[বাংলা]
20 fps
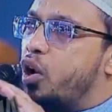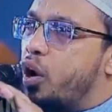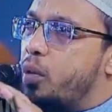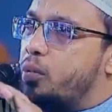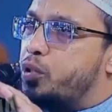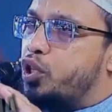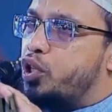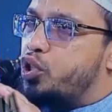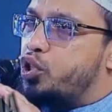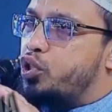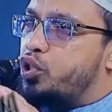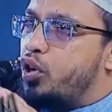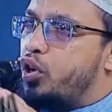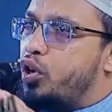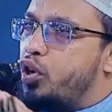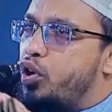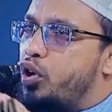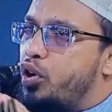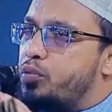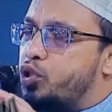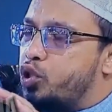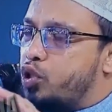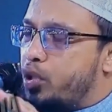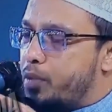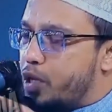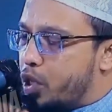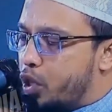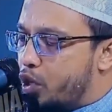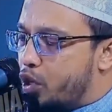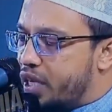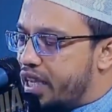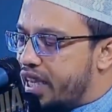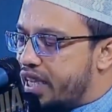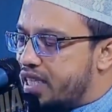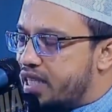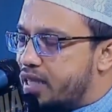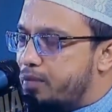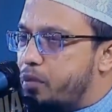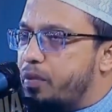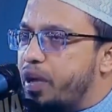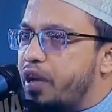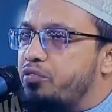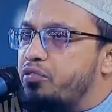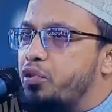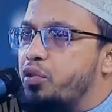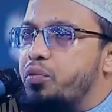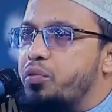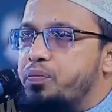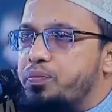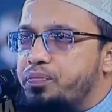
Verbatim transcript: অবসর সব সময়গুলো নিয়ে গেছে মোবাইল ফোন